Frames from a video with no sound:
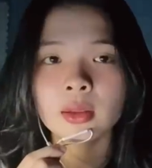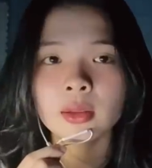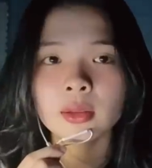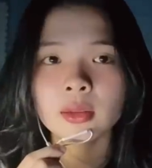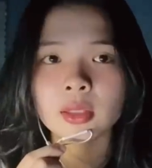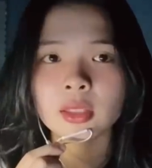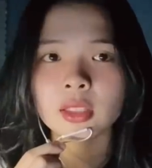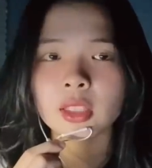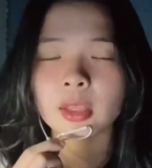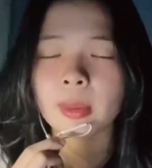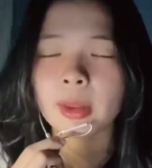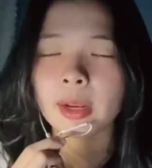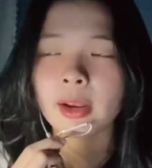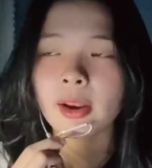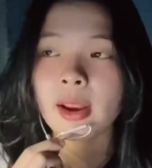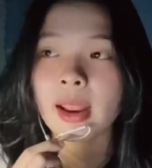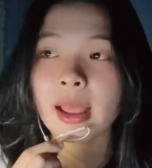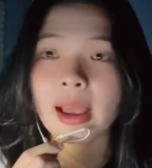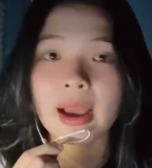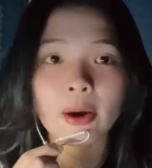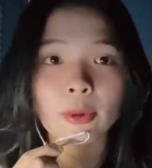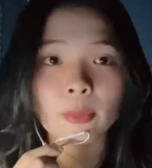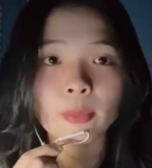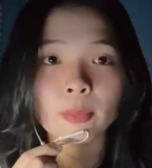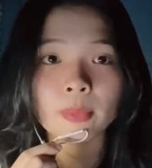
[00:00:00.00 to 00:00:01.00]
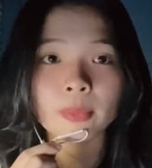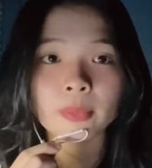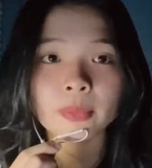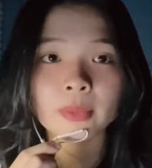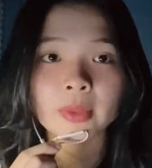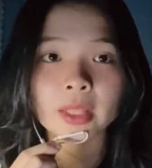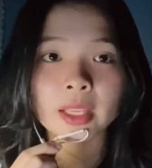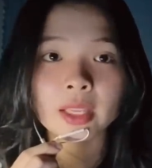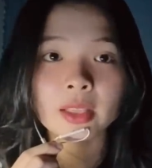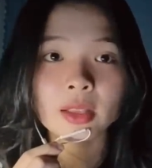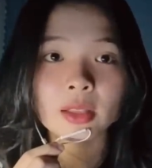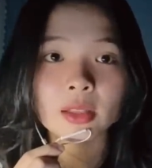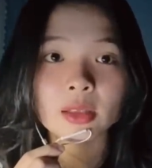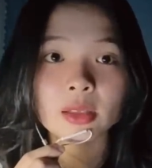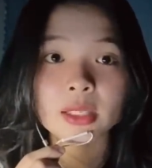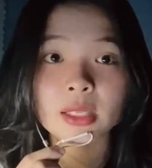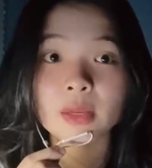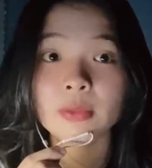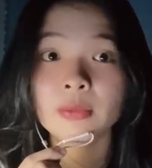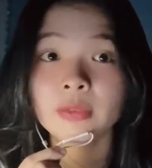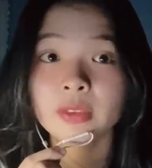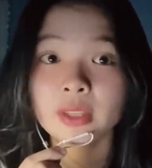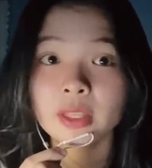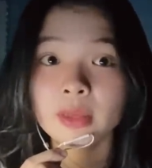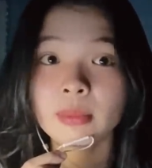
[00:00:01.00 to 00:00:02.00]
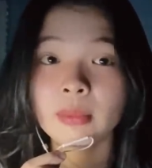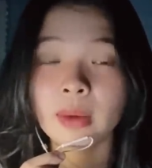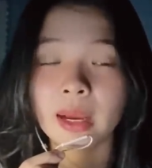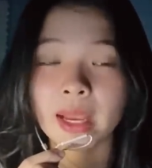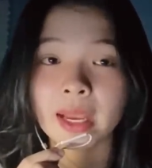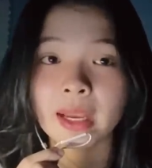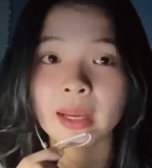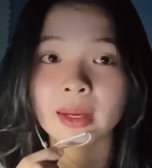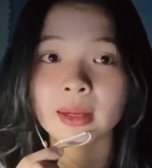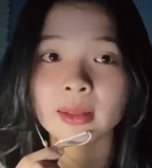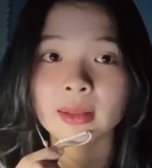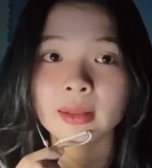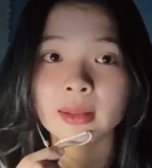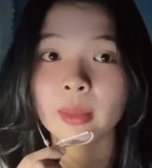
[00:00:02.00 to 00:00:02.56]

thì chị bạn nói là không nãy giờ tao xem phim mà